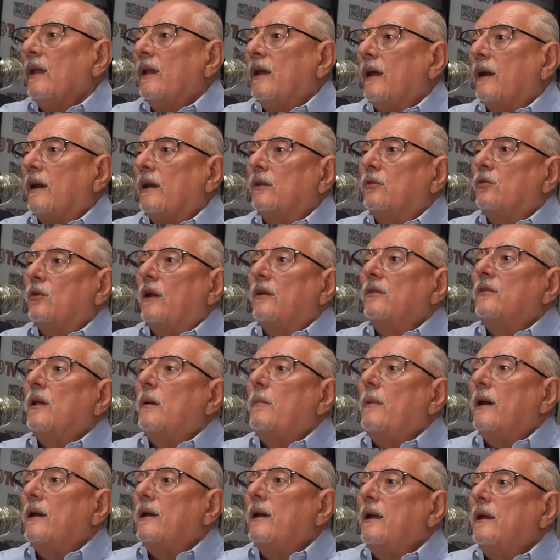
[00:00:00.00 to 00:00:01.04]
En resonancia
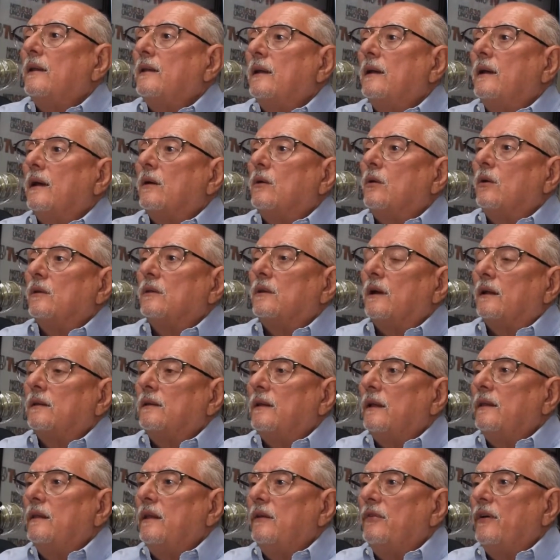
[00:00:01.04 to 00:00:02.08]
magnética el contraste
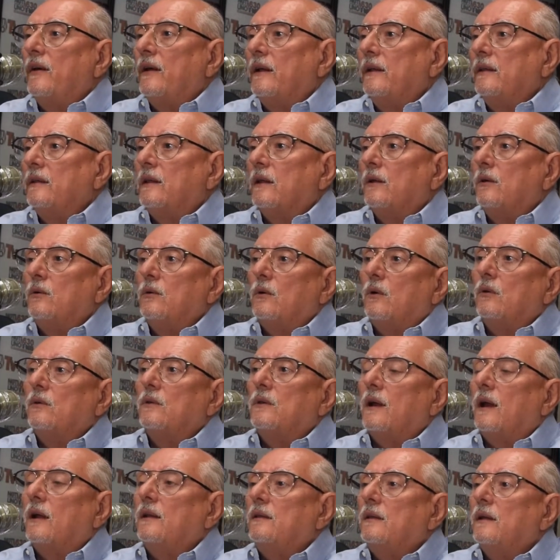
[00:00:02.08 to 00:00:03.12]
es diferente, es un
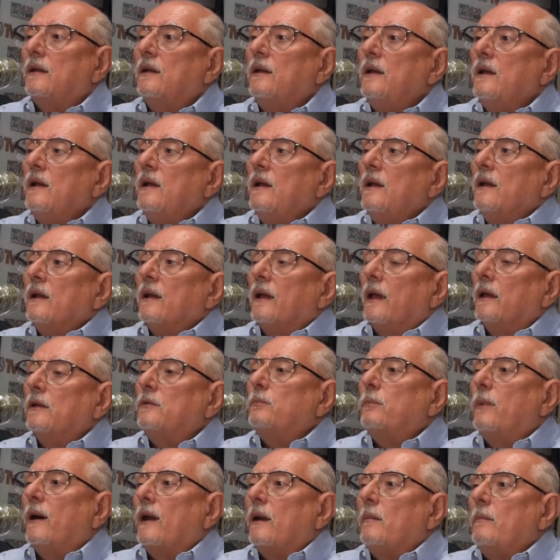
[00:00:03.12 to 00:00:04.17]
contraste que es
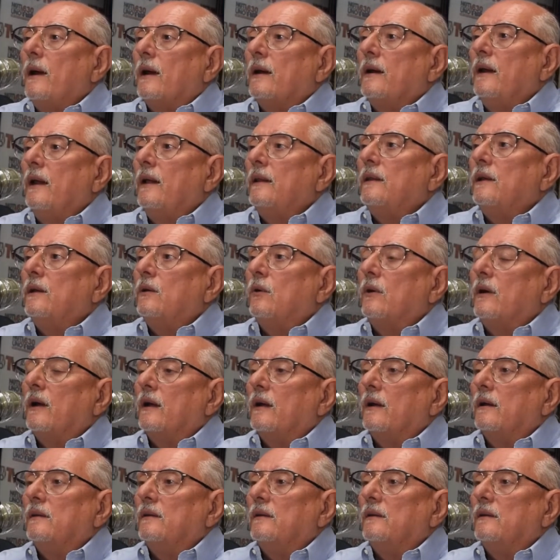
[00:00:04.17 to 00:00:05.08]
paramagnético, que